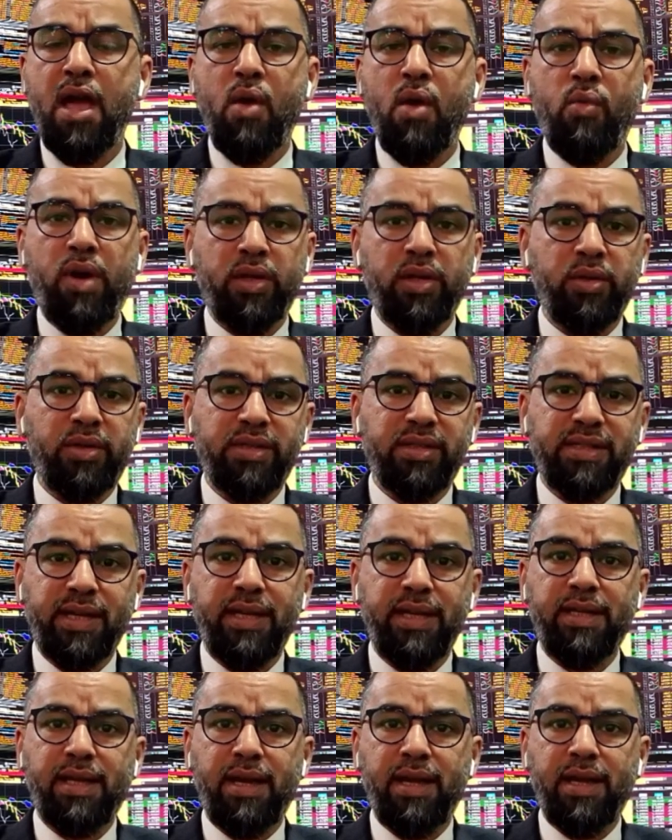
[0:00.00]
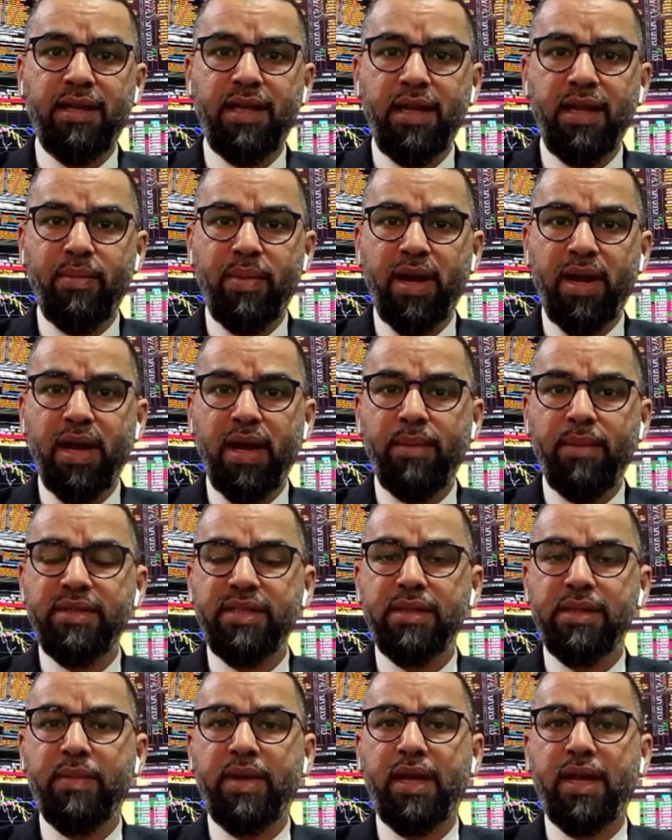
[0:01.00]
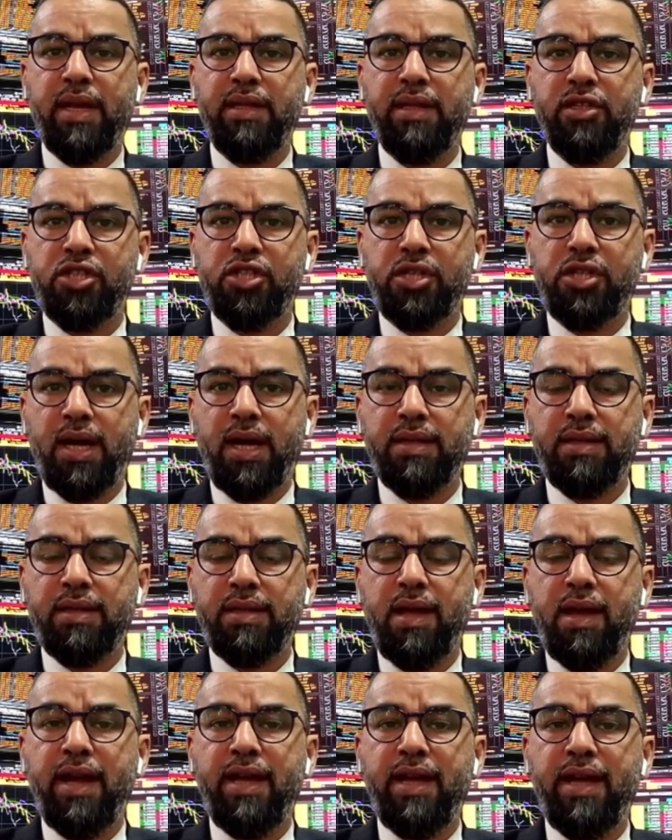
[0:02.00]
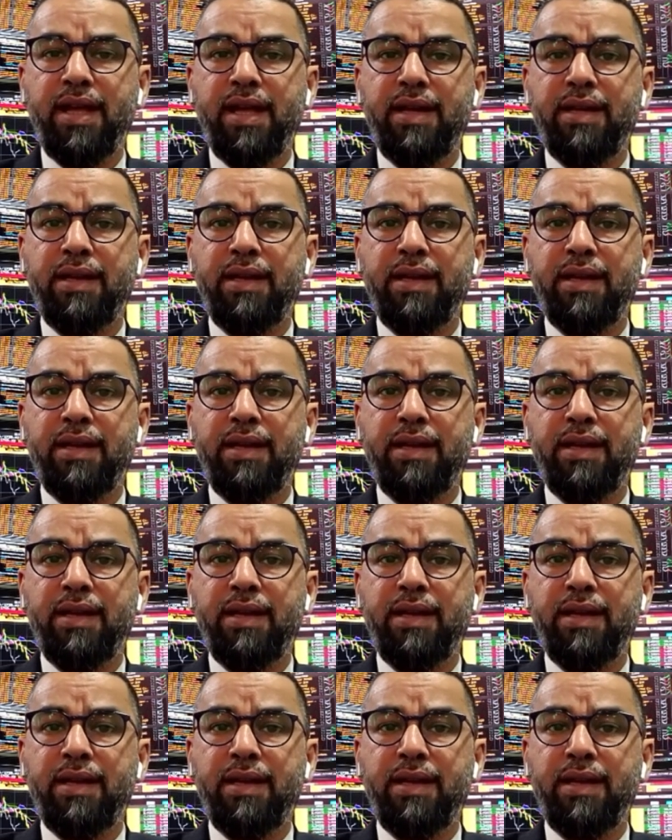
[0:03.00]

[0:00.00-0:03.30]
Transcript: 91 30 بالامس يمكن هذا الشيء اعطى ايضا